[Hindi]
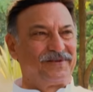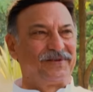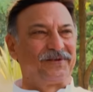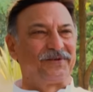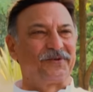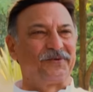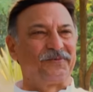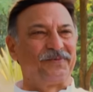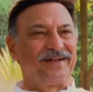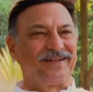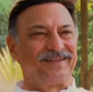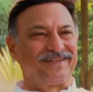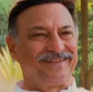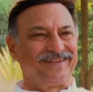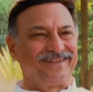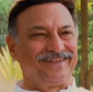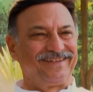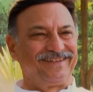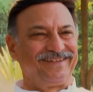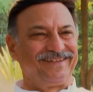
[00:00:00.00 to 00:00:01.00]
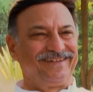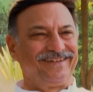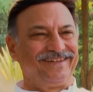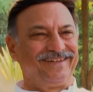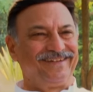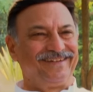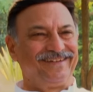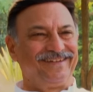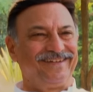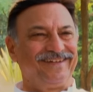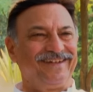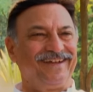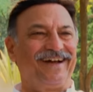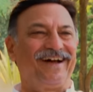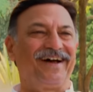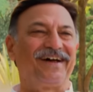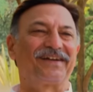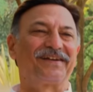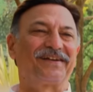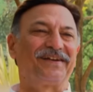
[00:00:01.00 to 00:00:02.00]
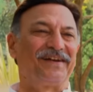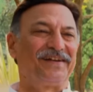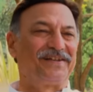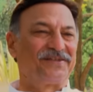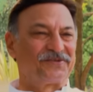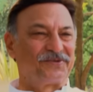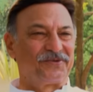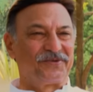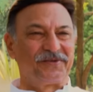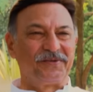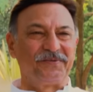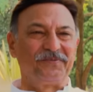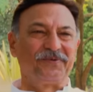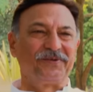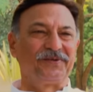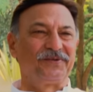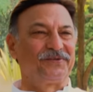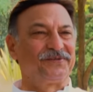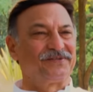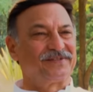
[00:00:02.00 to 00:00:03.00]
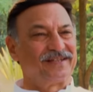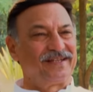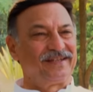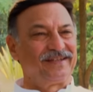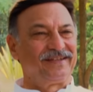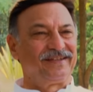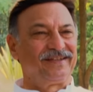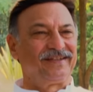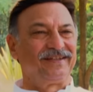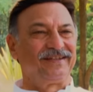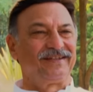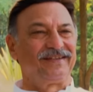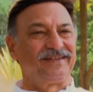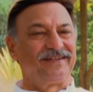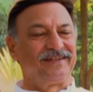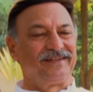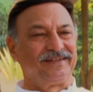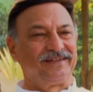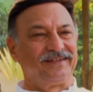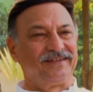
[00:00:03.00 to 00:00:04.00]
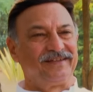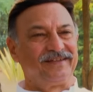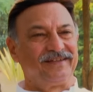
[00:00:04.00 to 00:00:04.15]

मिनटों में आती रहती है हर घड़ी छोटी मोटी तो चलती रहती है छोटी